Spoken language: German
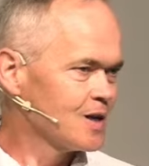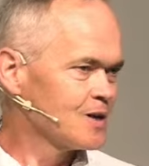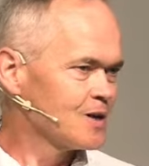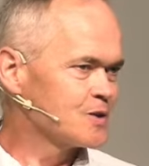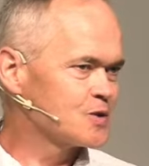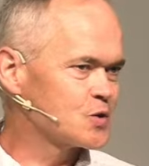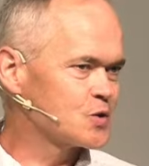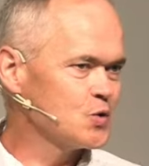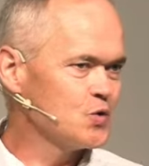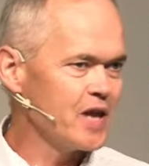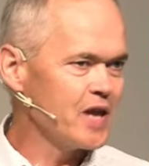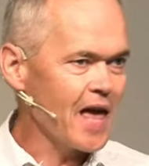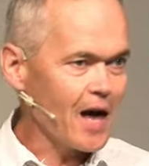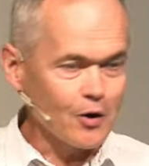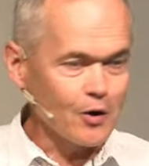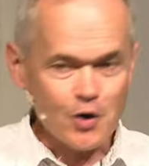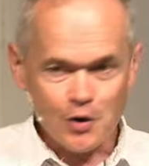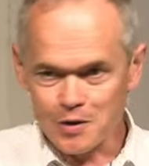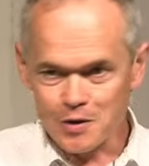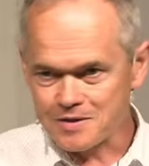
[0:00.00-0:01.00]

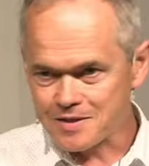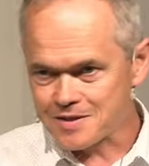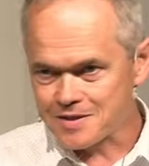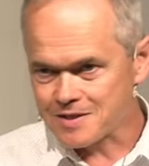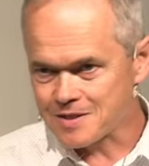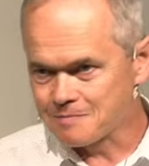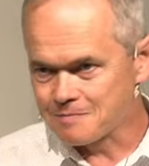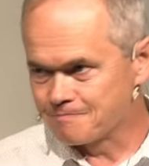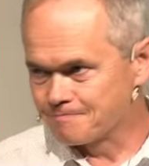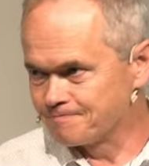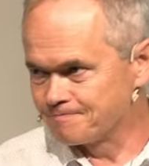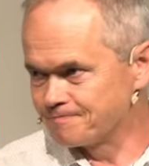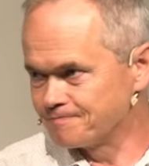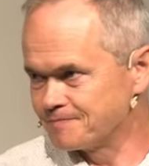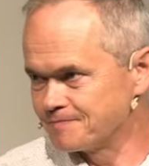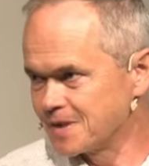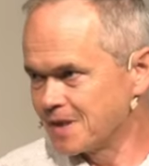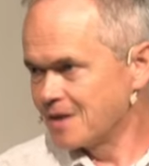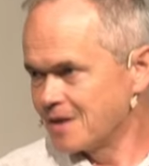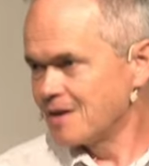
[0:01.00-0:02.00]
Synergos.
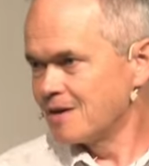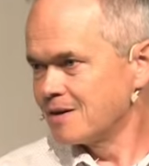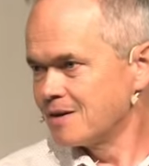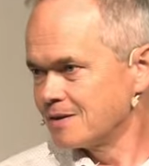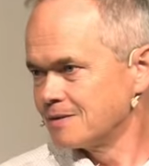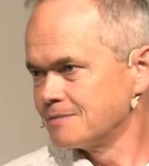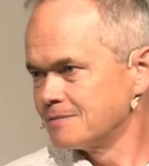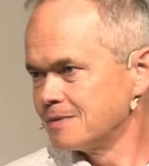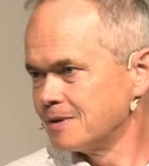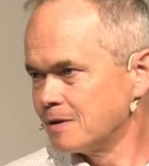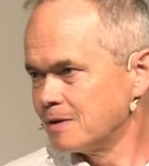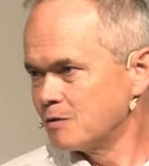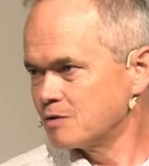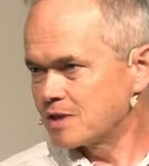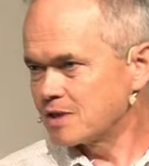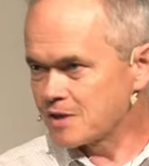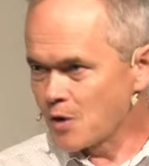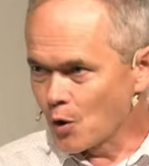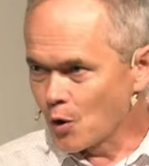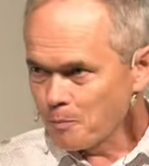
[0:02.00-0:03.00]
Und
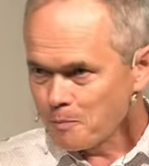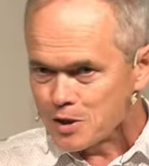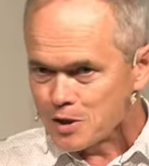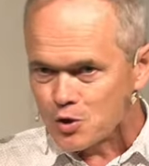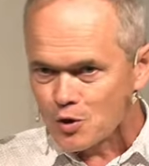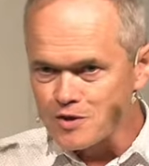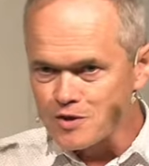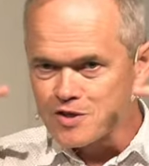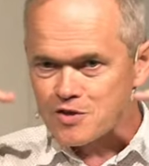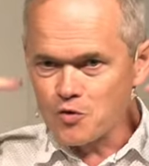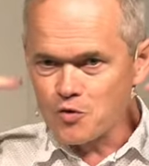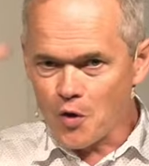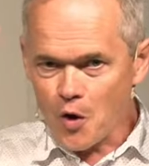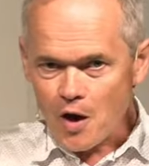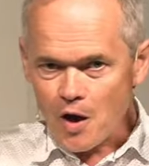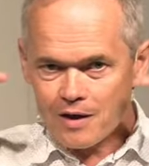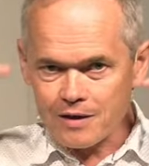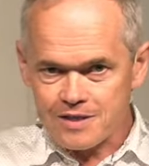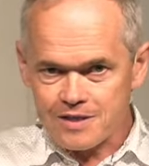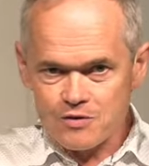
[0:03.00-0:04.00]
da hört man schon
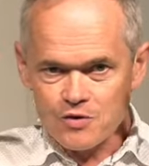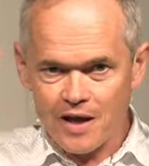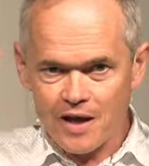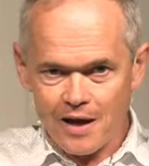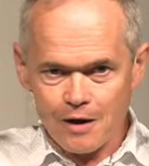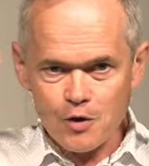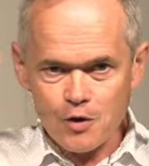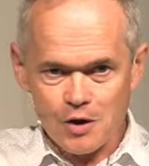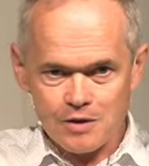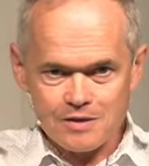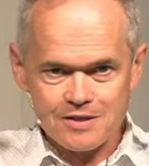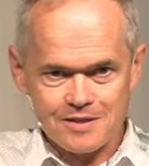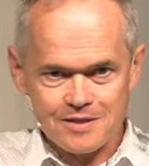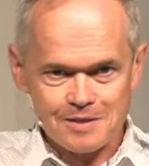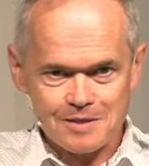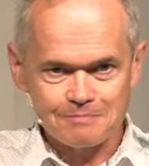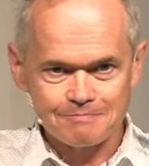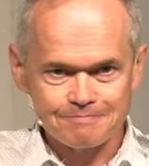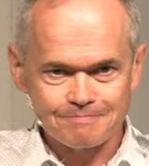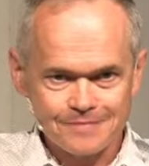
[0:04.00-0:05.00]
Syner,
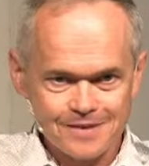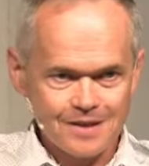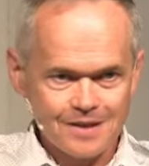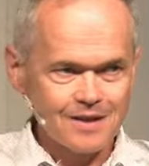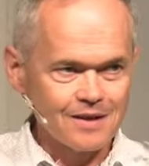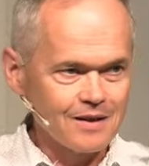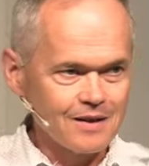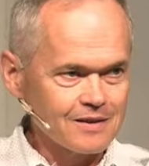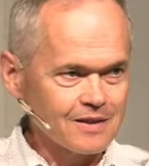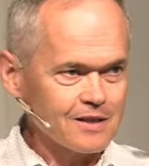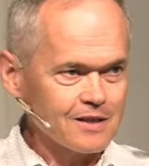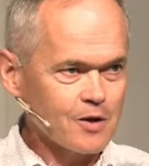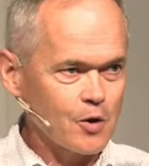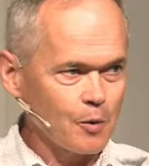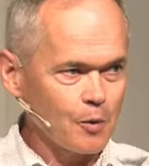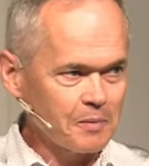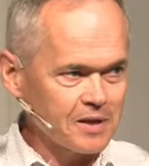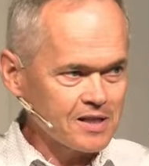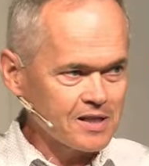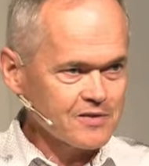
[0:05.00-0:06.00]
Synergos, da
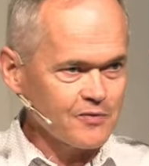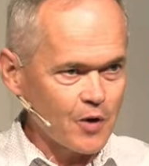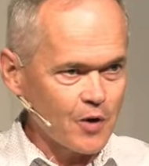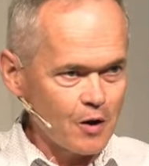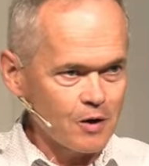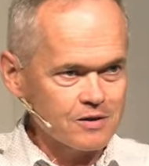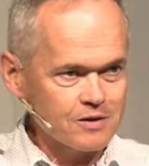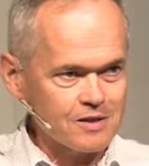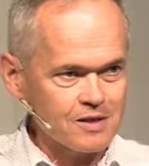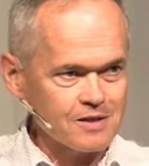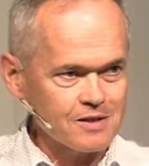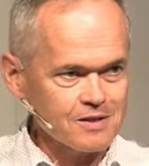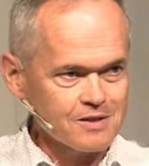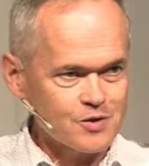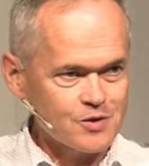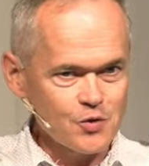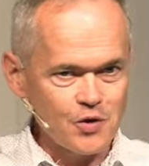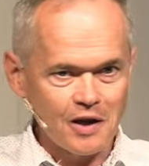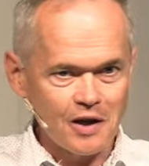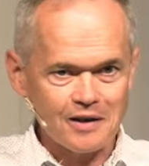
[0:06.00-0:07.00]
hört man das Wort
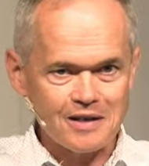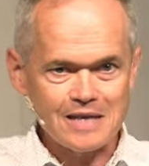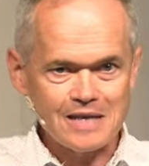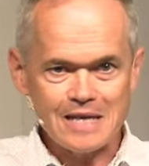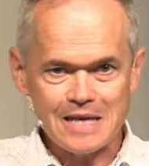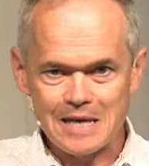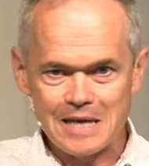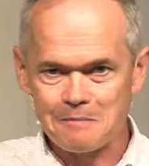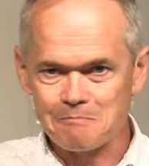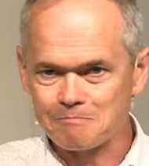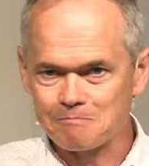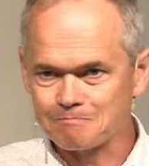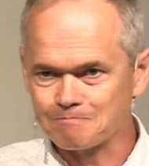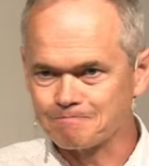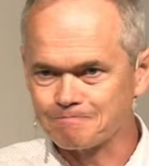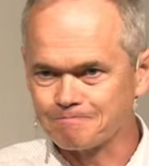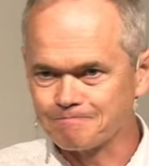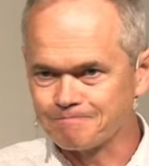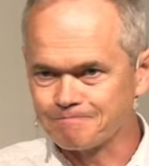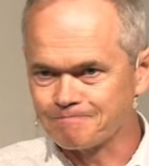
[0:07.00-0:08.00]
Synergie.
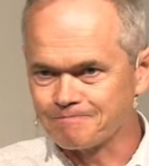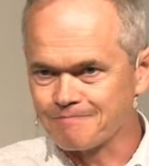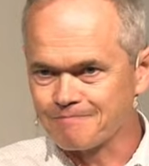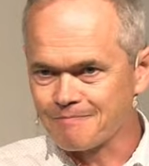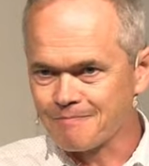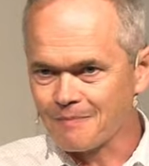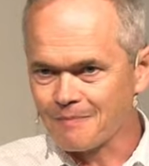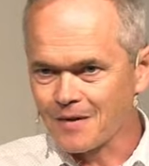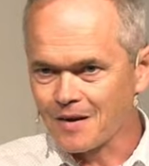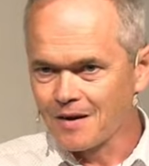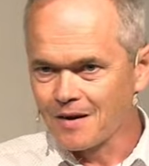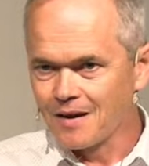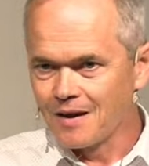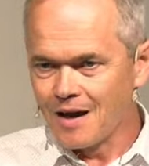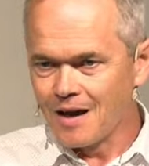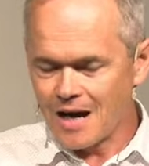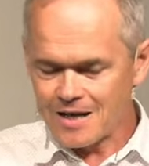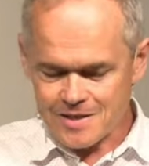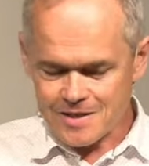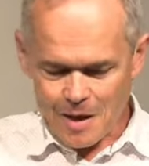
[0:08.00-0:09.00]

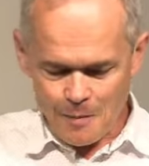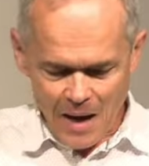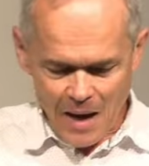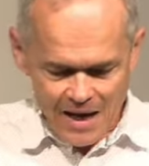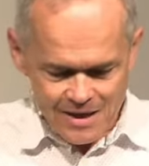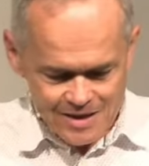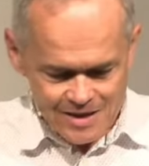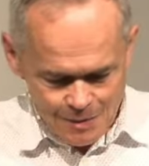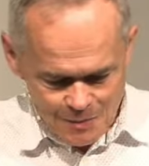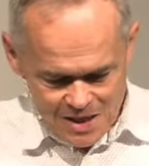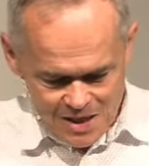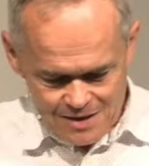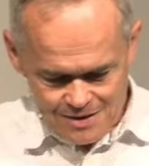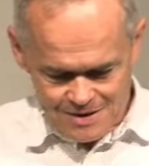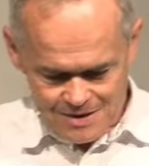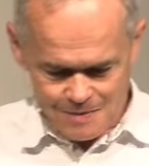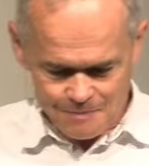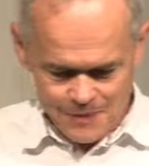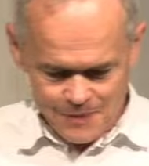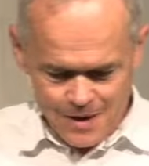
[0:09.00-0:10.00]
Also er meint
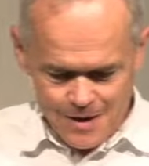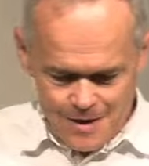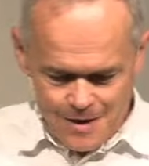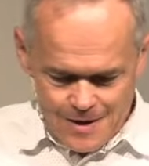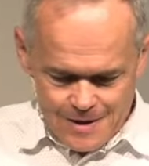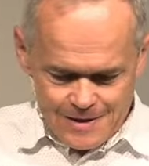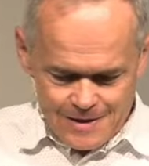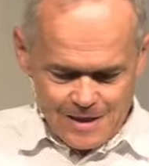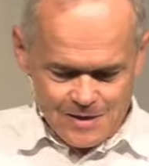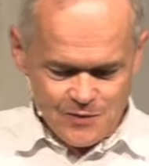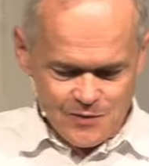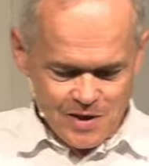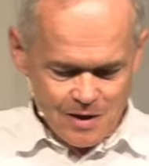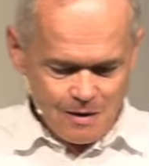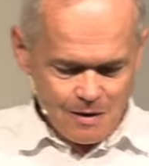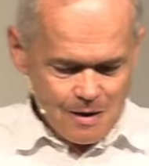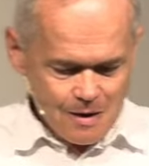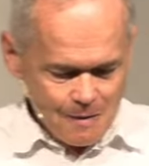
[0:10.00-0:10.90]
damit, dass wir